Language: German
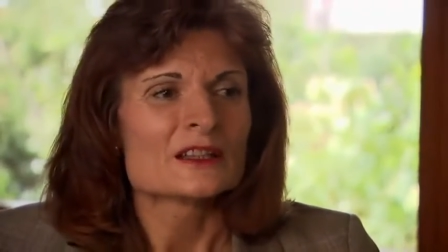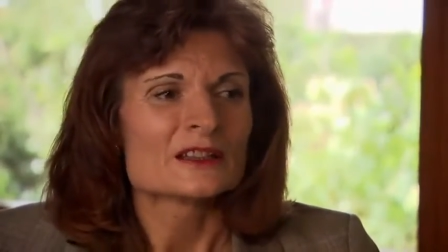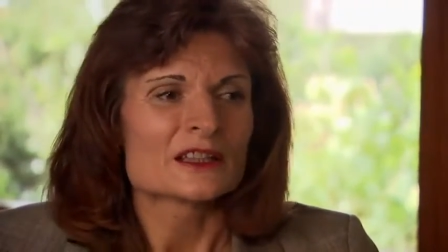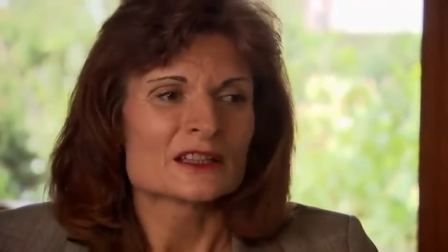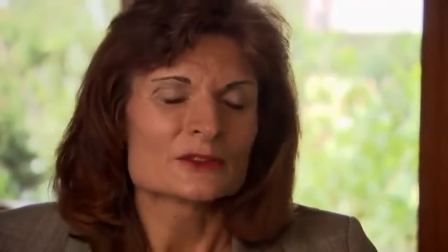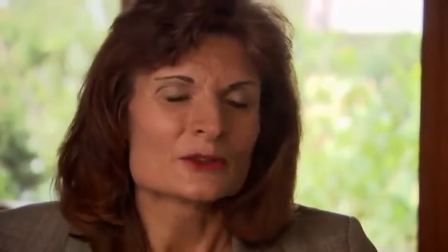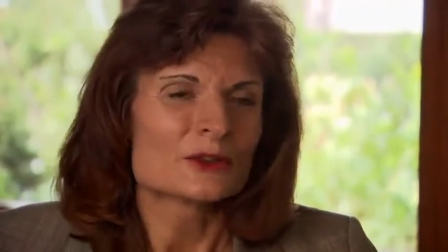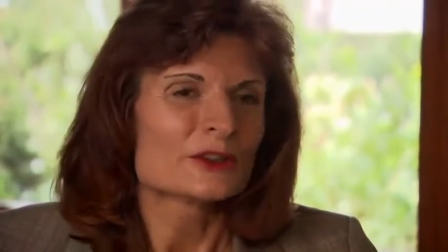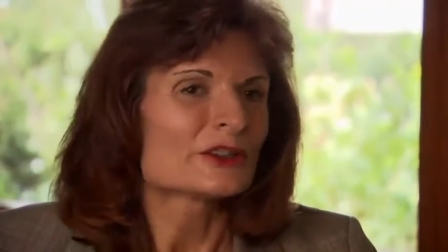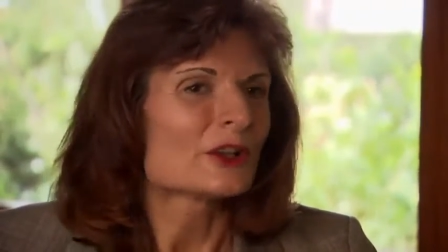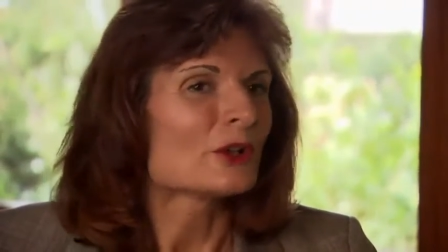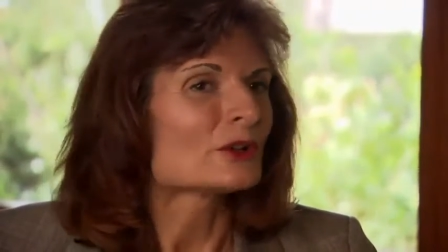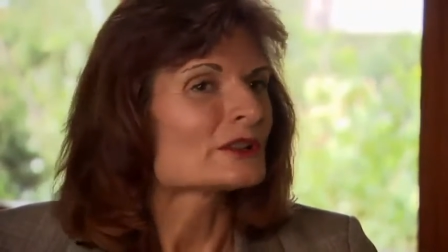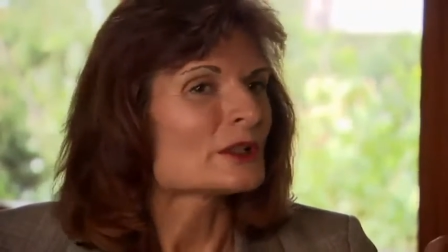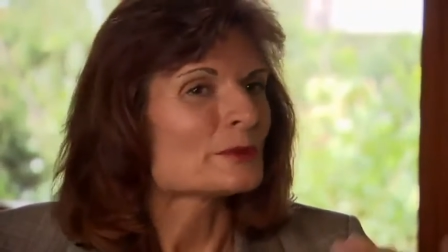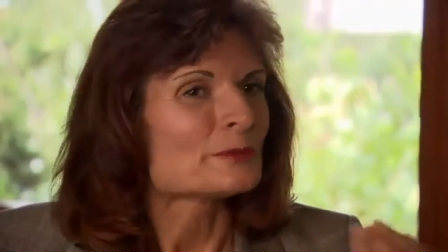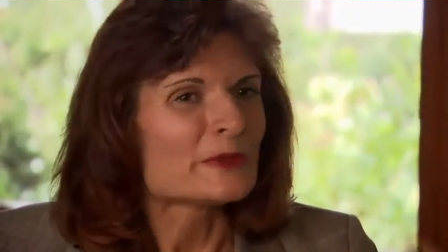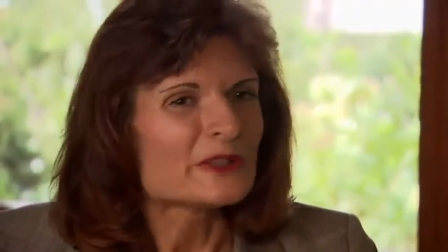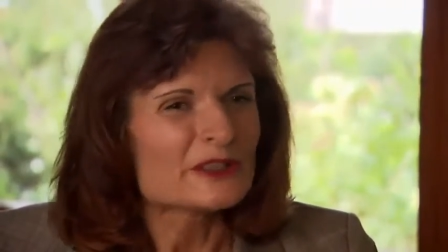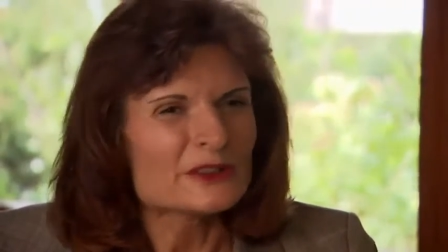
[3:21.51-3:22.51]
natürlich auch
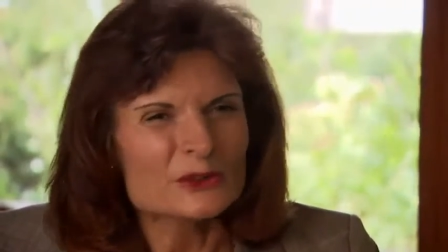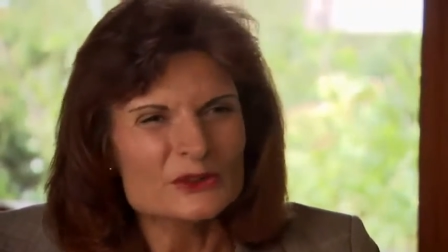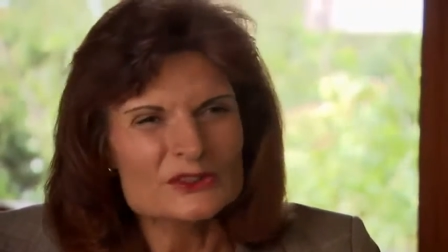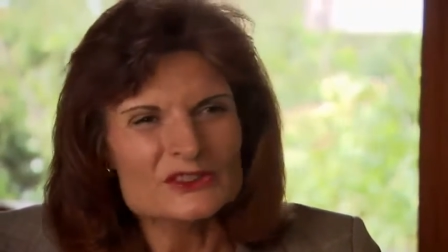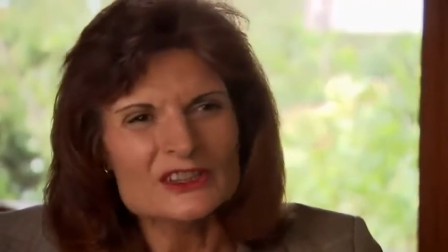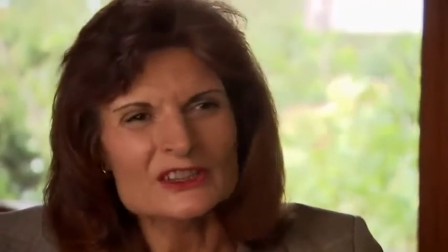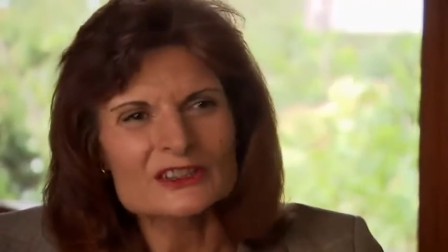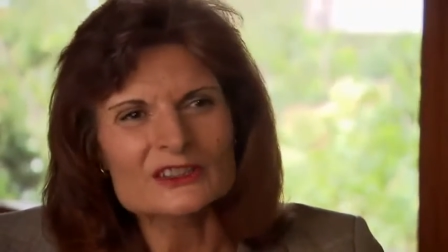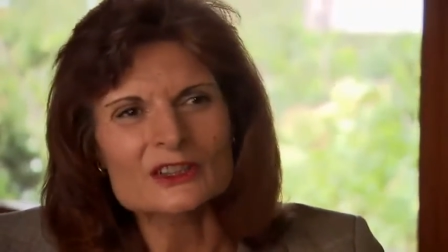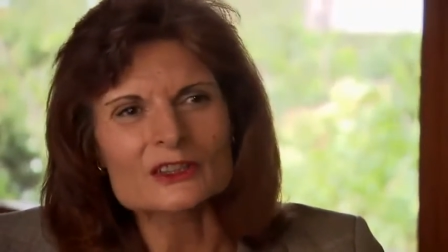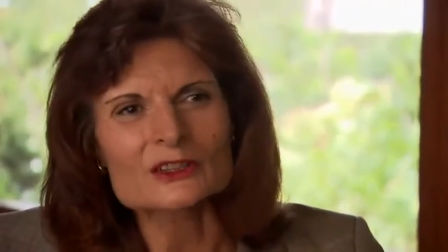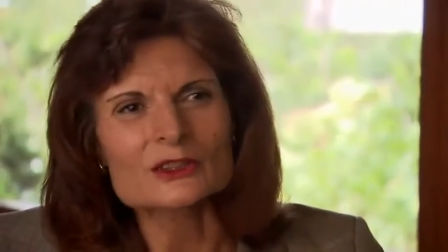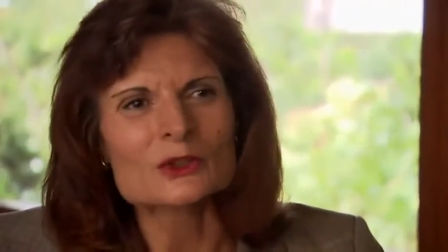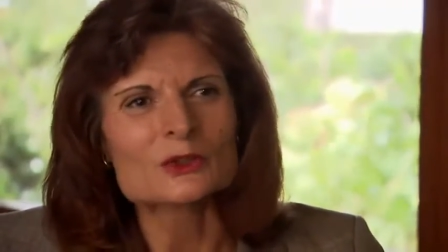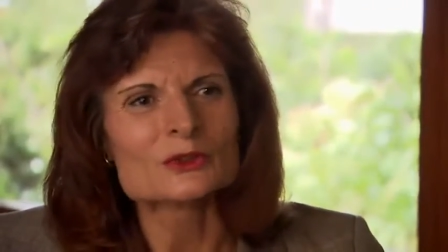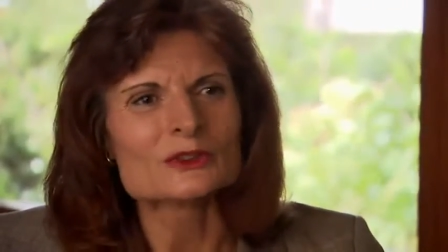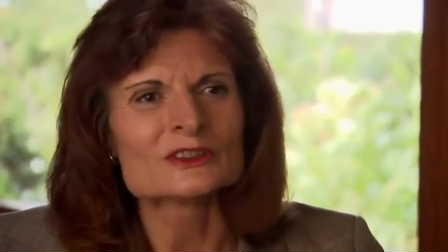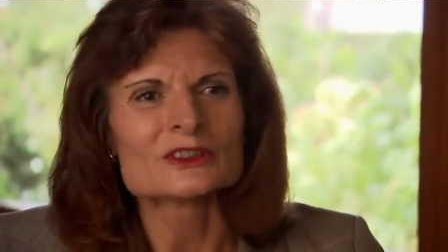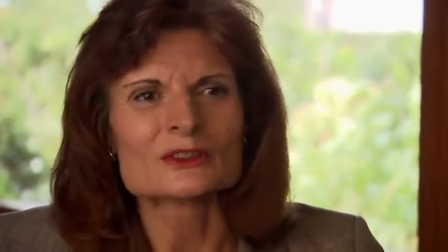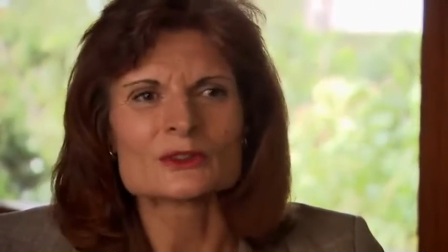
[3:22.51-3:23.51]
der
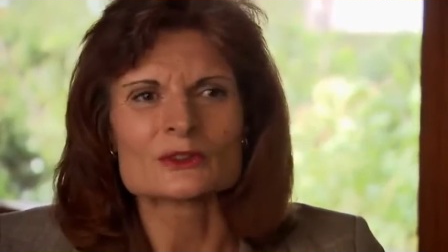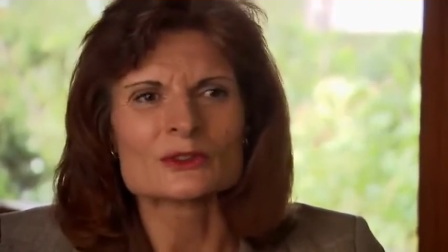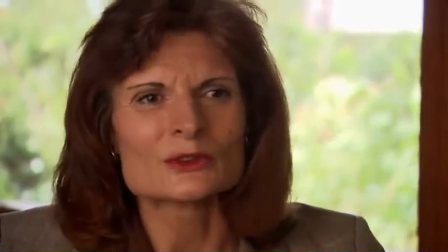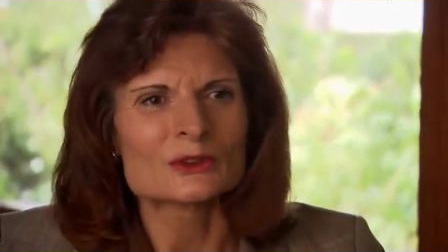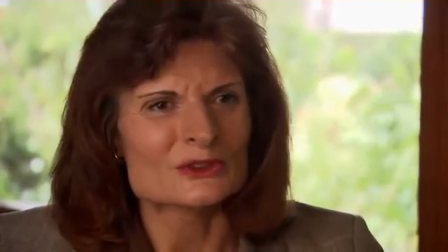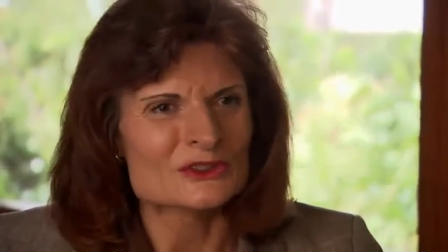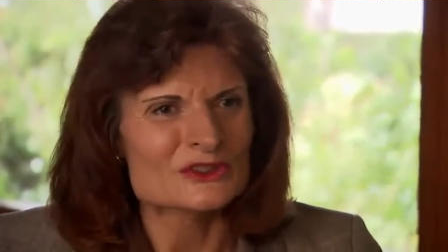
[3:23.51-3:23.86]
Bildungshintergrund und,